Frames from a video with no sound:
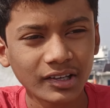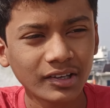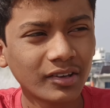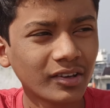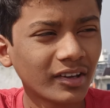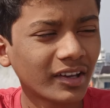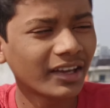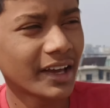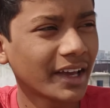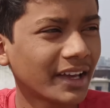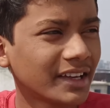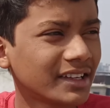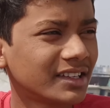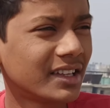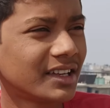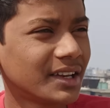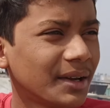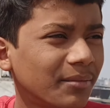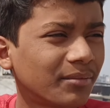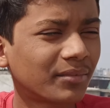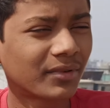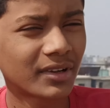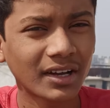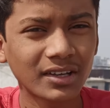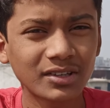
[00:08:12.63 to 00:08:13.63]
क्योंकि इस
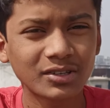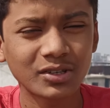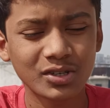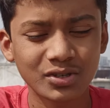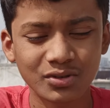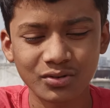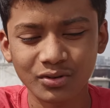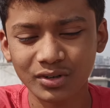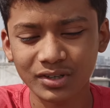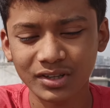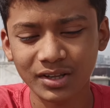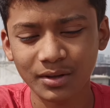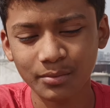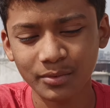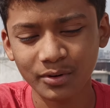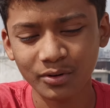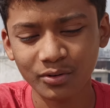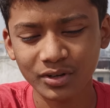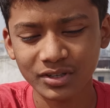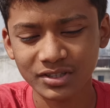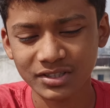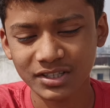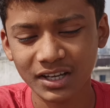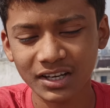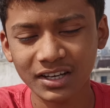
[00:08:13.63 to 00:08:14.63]
लिफ्ट का जो शोर था मेरे
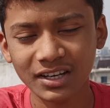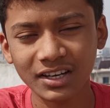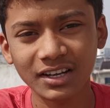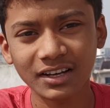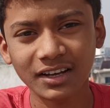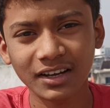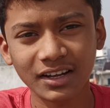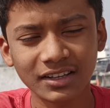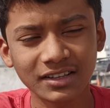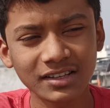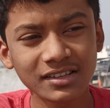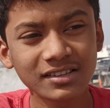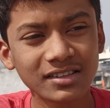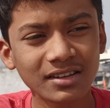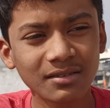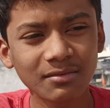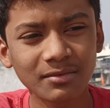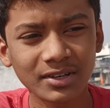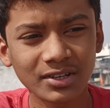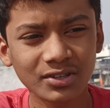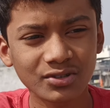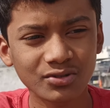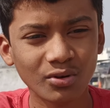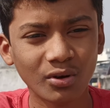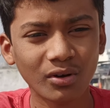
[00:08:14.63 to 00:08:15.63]
को अच्छा नहीं लग रहा था इसलिए मैंने